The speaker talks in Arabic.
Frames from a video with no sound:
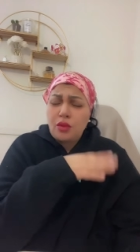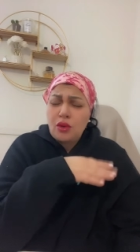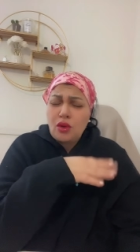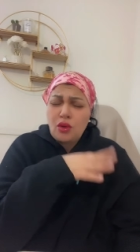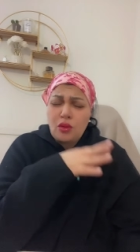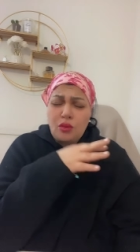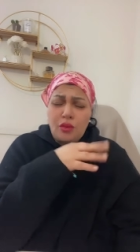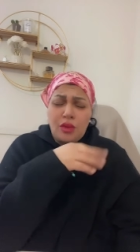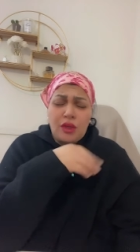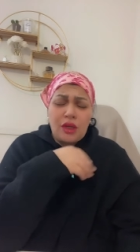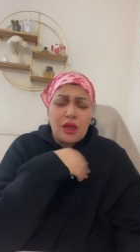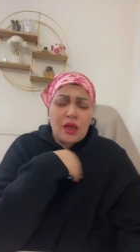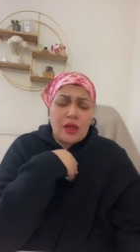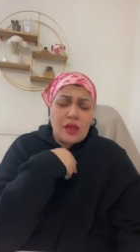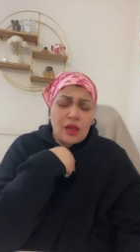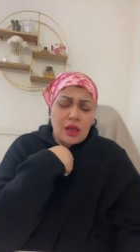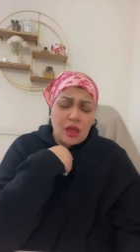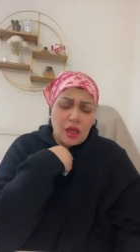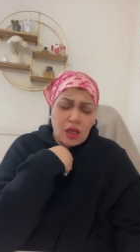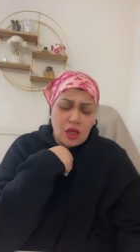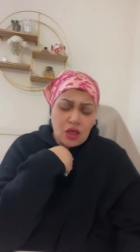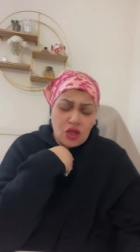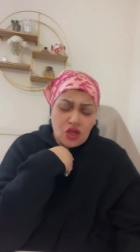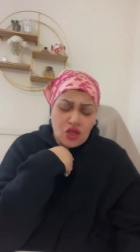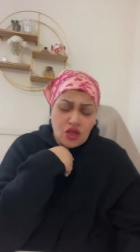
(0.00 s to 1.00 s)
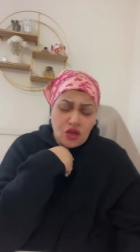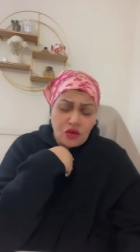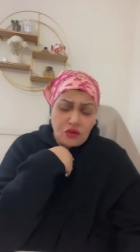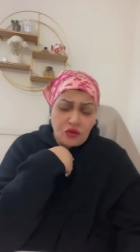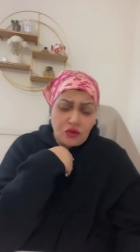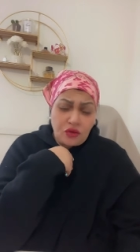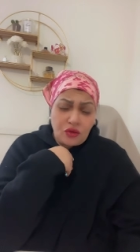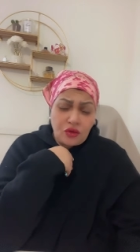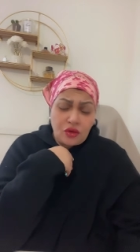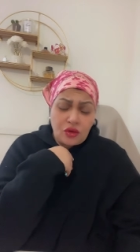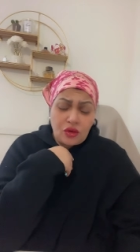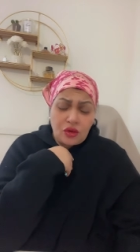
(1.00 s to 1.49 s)
بلومبي هذاك كي
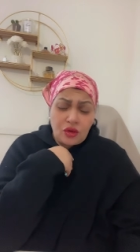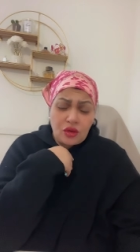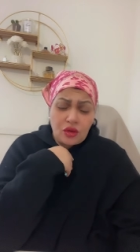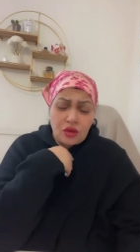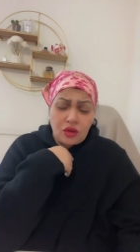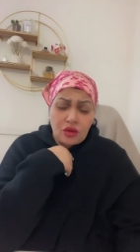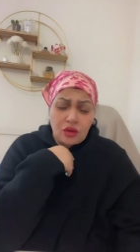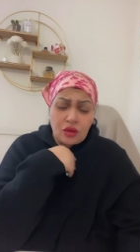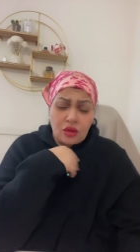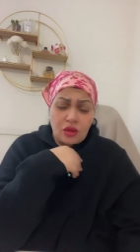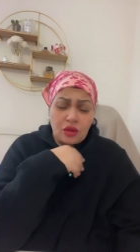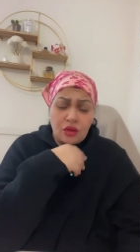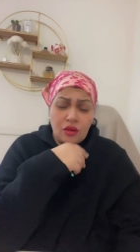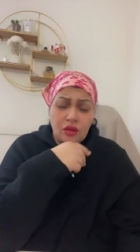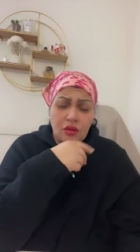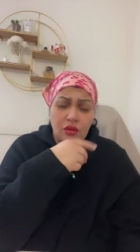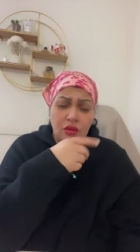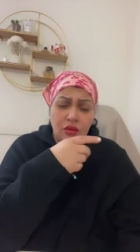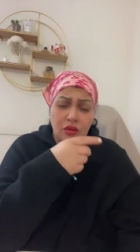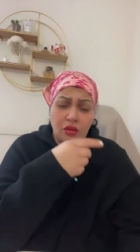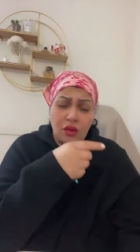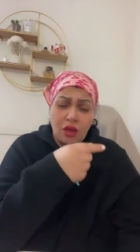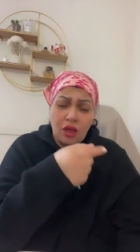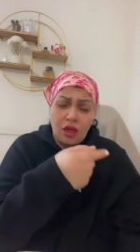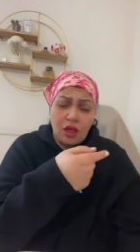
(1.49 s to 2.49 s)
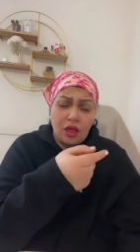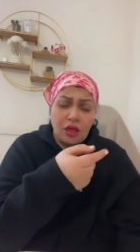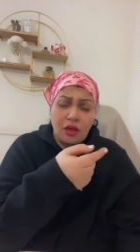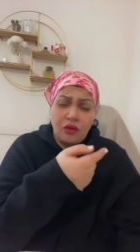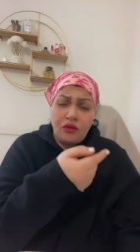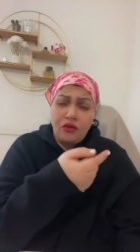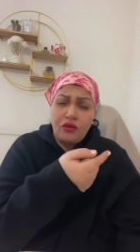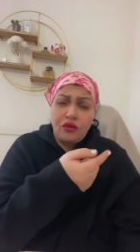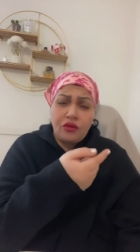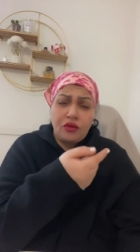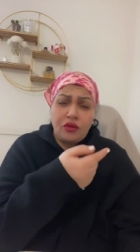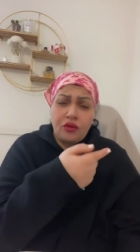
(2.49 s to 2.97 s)
شاف أه،
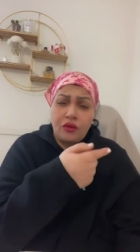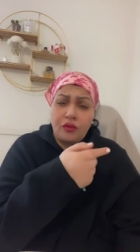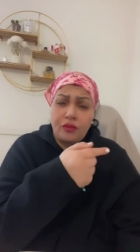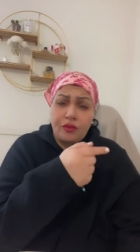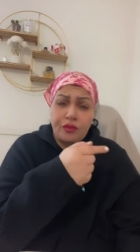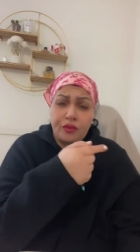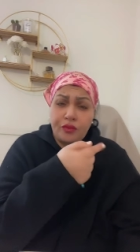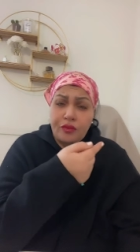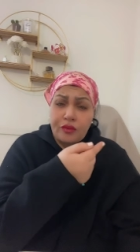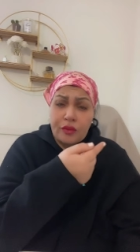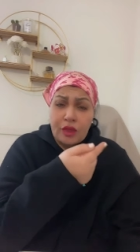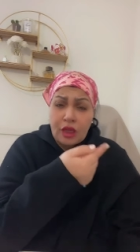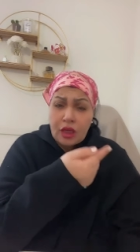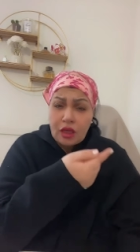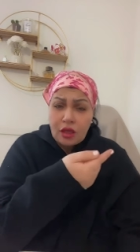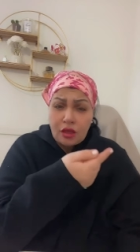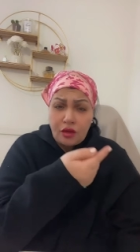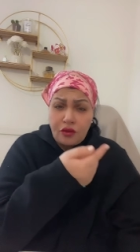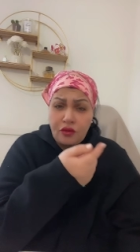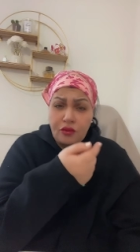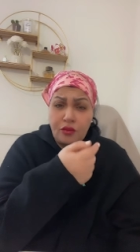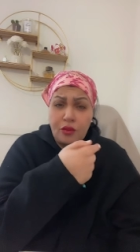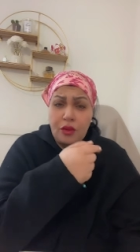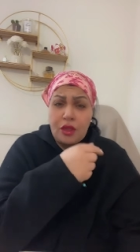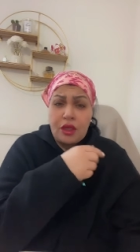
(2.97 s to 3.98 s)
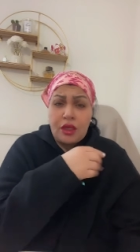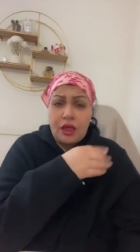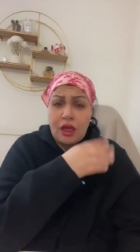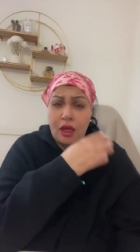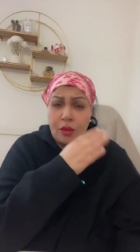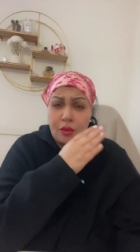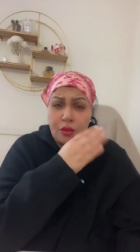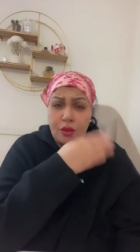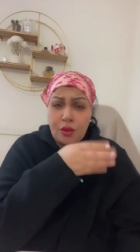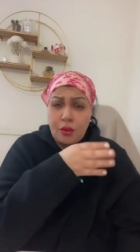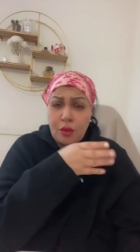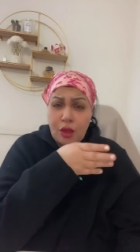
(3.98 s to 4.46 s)
عرف عرف بلي
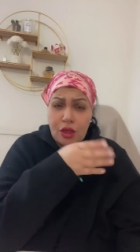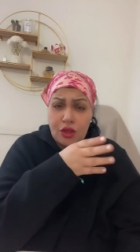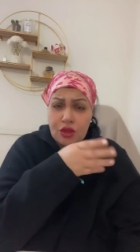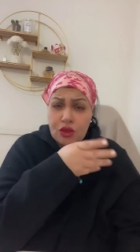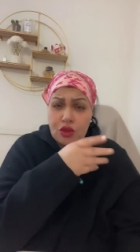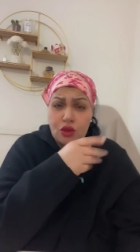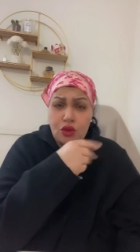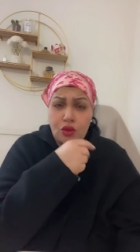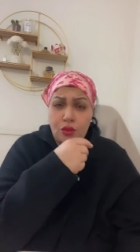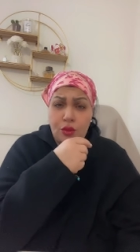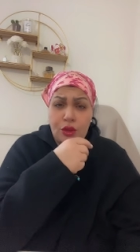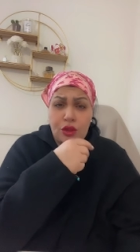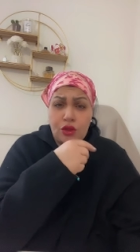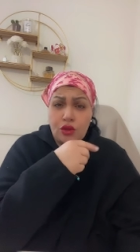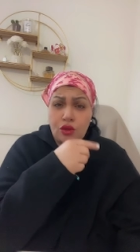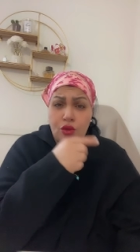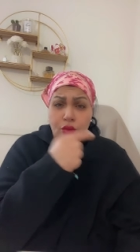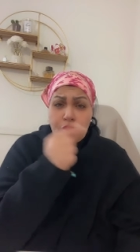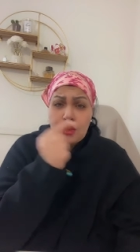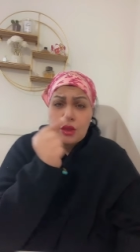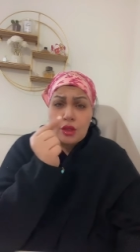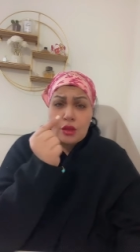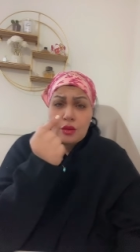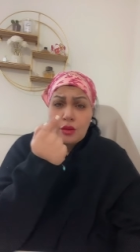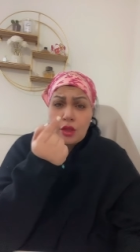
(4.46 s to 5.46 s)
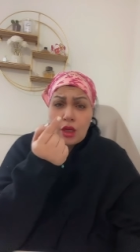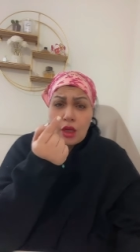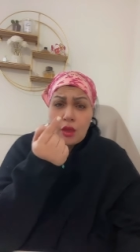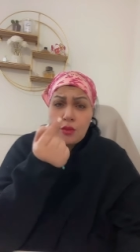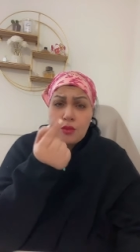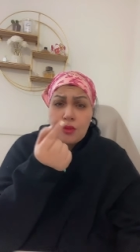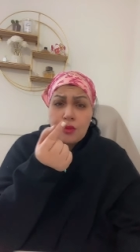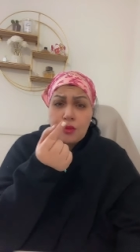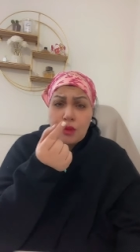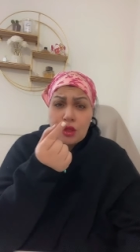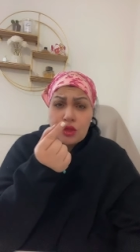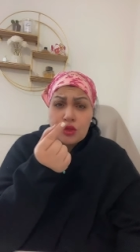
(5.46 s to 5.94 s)
عبد مقسوم يتومي
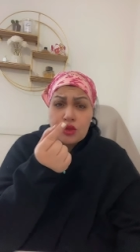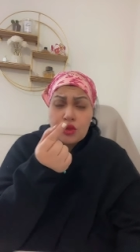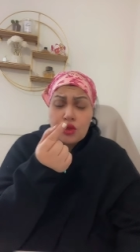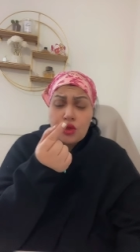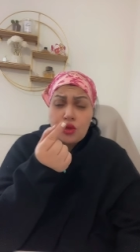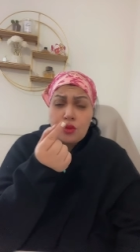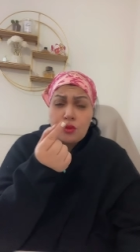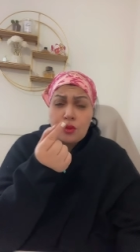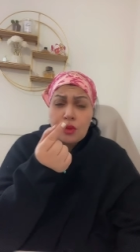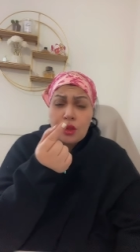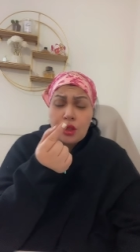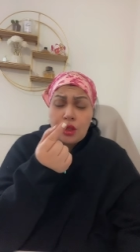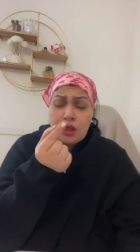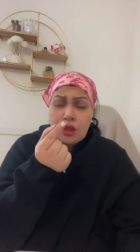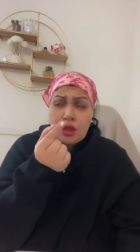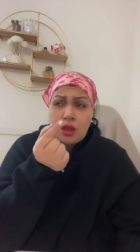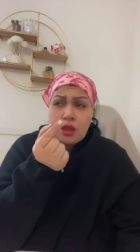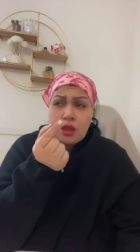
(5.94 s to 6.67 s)
عبد مقسوم